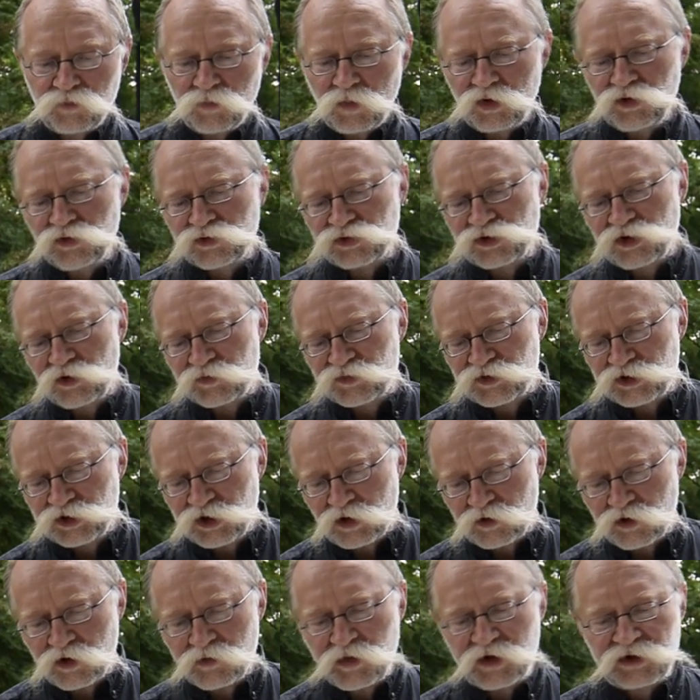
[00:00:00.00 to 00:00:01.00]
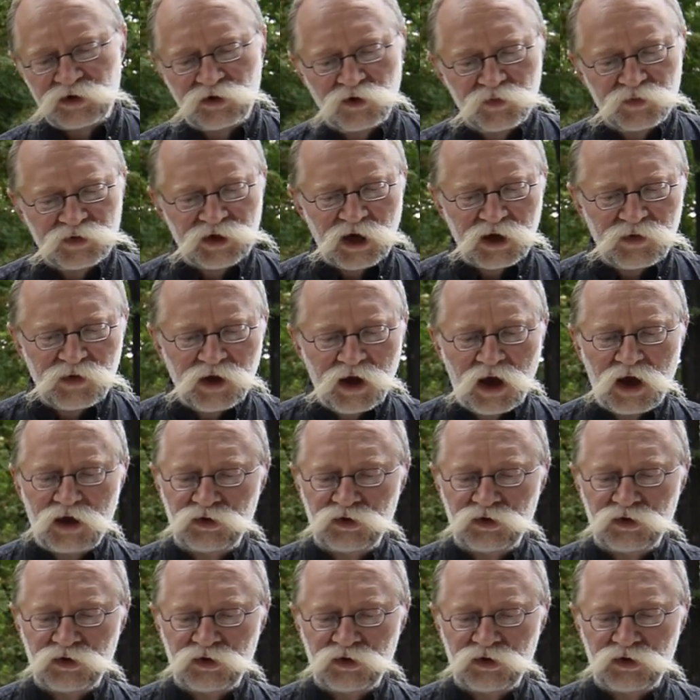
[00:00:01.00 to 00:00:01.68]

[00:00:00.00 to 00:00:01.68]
Moniuszko przyjął go bardzo uprzejmie,